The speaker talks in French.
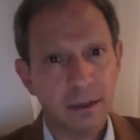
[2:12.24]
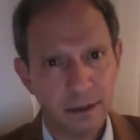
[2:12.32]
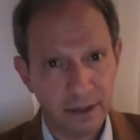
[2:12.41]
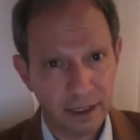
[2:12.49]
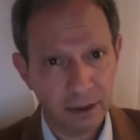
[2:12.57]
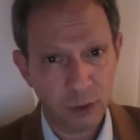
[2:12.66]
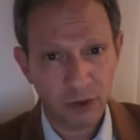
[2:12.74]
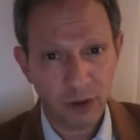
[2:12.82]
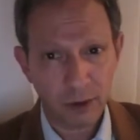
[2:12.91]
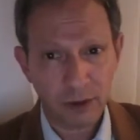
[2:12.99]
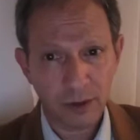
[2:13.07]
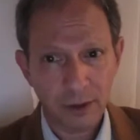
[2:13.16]

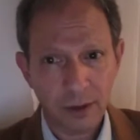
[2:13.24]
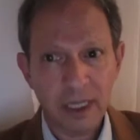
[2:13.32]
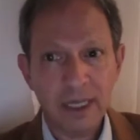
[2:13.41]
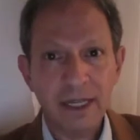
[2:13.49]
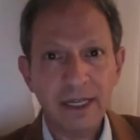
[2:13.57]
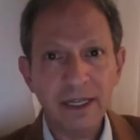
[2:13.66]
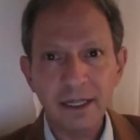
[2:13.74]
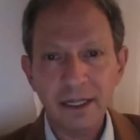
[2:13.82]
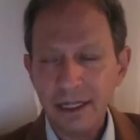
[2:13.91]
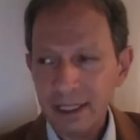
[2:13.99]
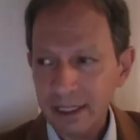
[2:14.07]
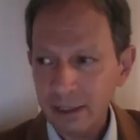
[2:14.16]
découvrante
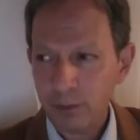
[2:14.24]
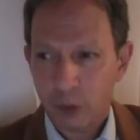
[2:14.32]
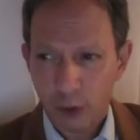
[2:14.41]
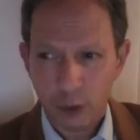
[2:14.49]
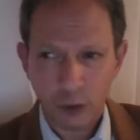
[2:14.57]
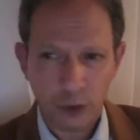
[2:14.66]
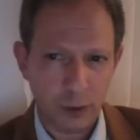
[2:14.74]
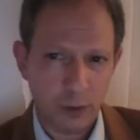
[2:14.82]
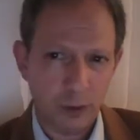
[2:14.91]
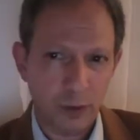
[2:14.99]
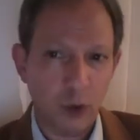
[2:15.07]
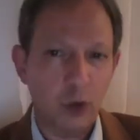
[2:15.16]
et l'hypnose
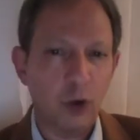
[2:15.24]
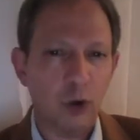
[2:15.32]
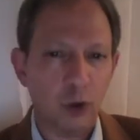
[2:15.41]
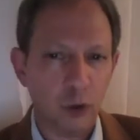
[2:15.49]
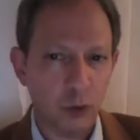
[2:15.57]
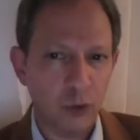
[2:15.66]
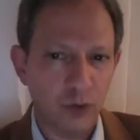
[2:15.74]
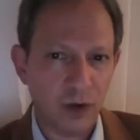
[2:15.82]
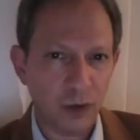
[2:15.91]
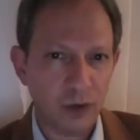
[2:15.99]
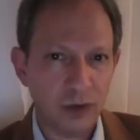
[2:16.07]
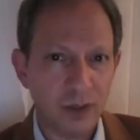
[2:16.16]

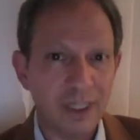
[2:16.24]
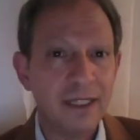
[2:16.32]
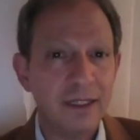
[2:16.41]
recouvrante.